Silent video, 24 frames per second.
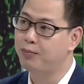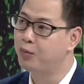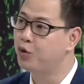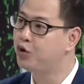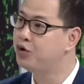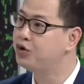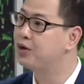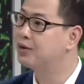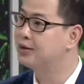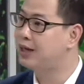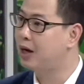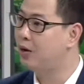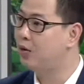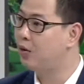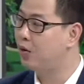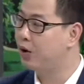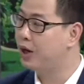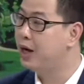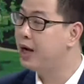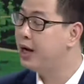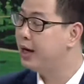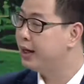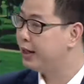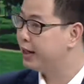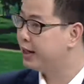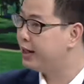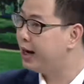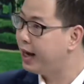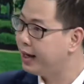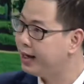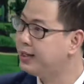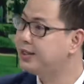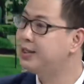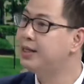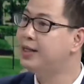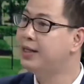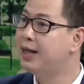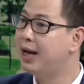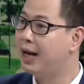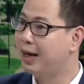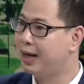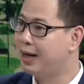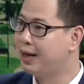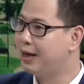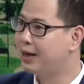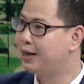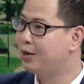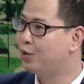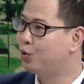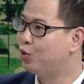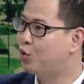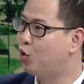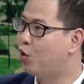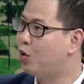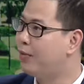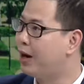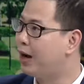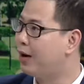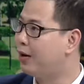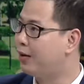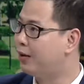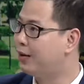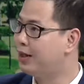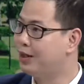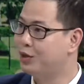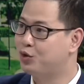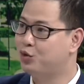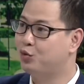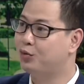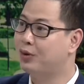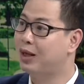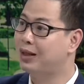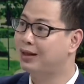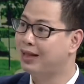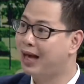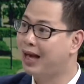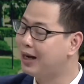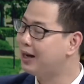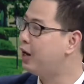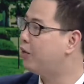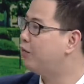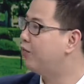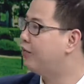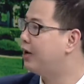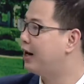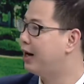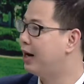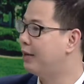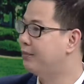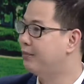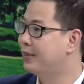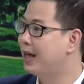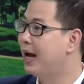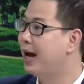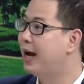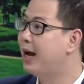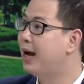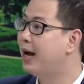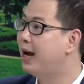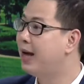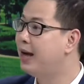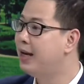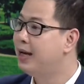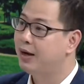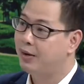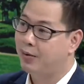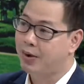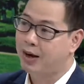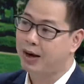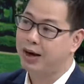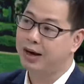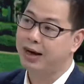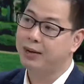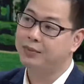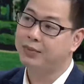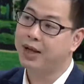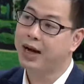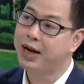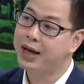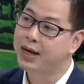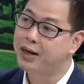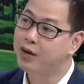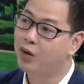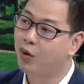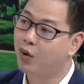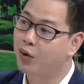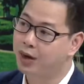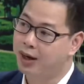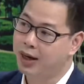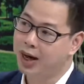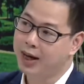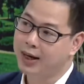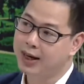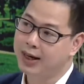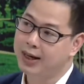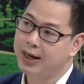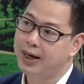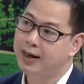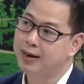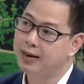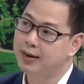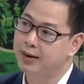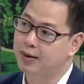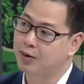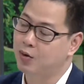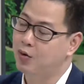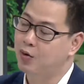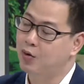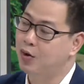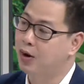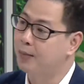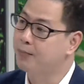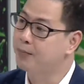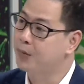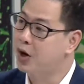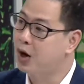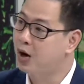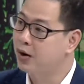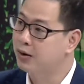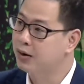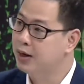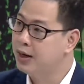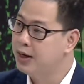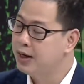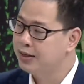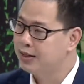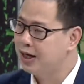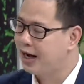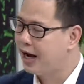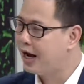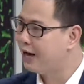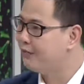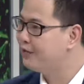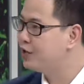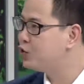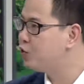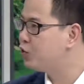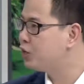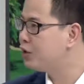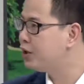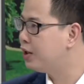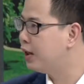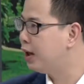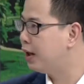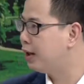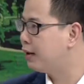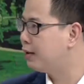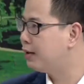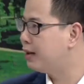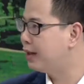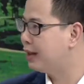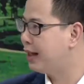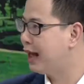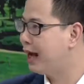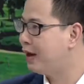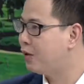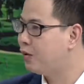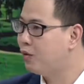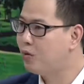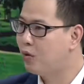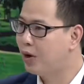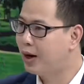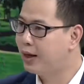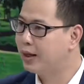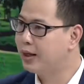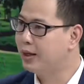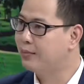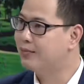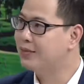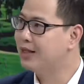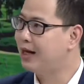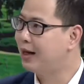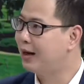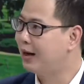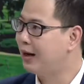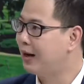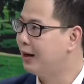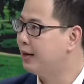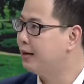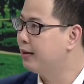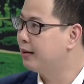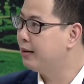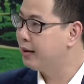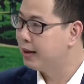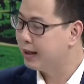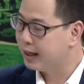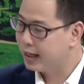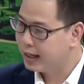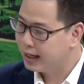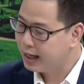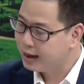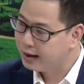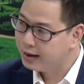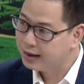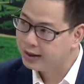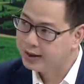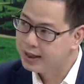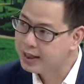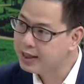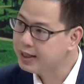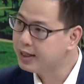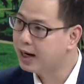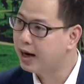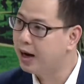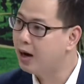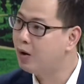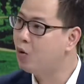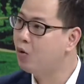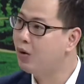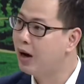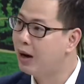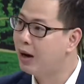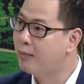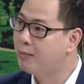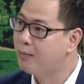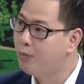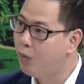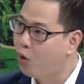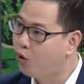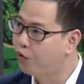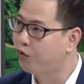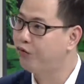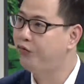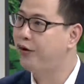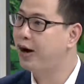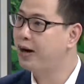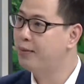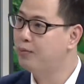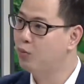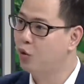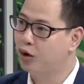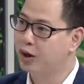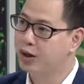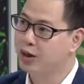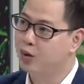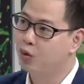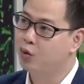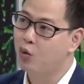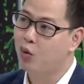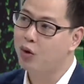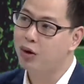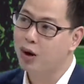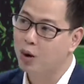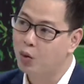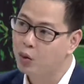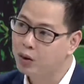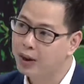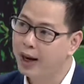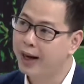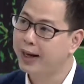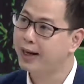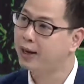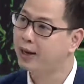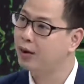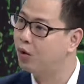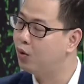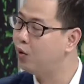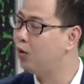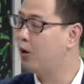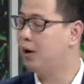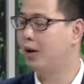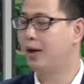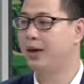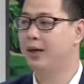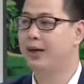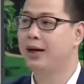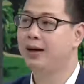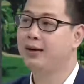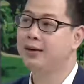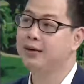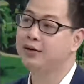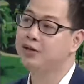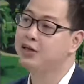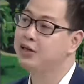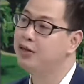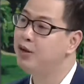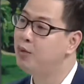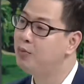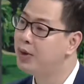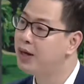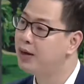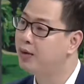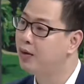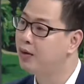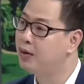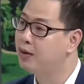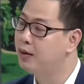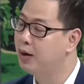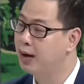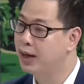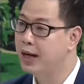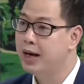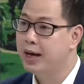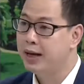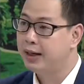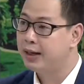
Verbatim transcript: là môi trường xã hội thì đấy chính là các cái yếu tố mà có thể chúng ta tác động và làm tăng hoặc là làm thay đổi các cái năng lực của con chẳng hạn ví dụ như là người ta cũng quan niệm rằng là cái năng lực ghi nhớ cũng là một phần một cái yếu tố cấu thành của cái năng lực trí thông minh con người